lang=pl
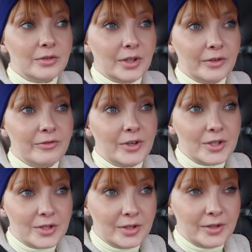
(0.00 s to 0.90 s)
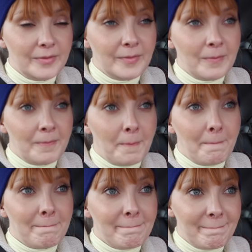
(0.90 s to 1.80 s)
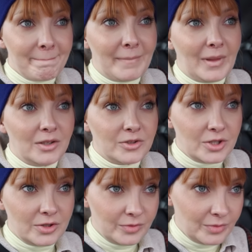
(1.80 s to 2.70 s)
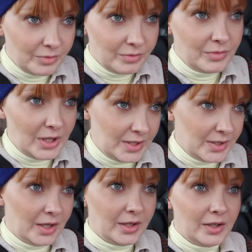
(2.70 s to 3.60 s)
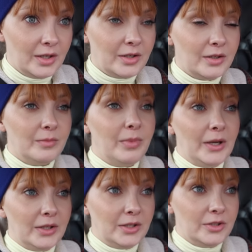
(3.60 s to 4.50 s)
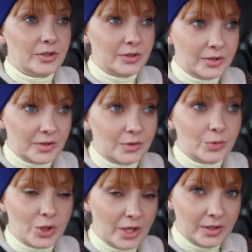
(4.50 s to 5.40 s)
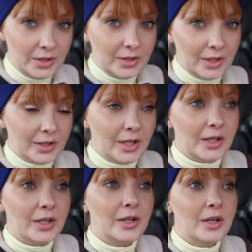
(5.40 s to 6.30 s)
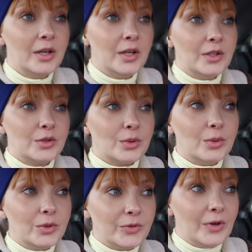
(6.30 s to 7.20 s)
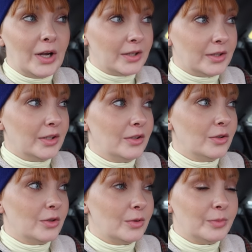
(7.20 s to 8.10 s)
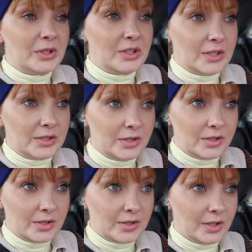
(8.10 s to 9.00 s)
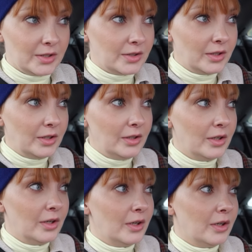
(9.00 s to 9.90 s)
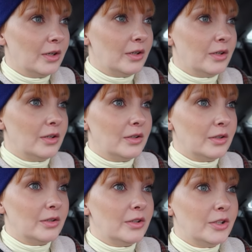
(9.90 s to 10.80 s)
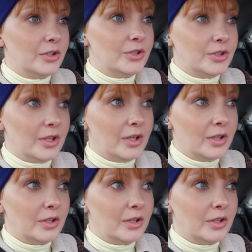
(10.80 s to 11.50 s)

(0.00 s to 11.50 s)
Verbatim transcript: tak ważne E, miejsca jak banki czy urzędy itd. Tak są otwarte do 15 16, e, gdzie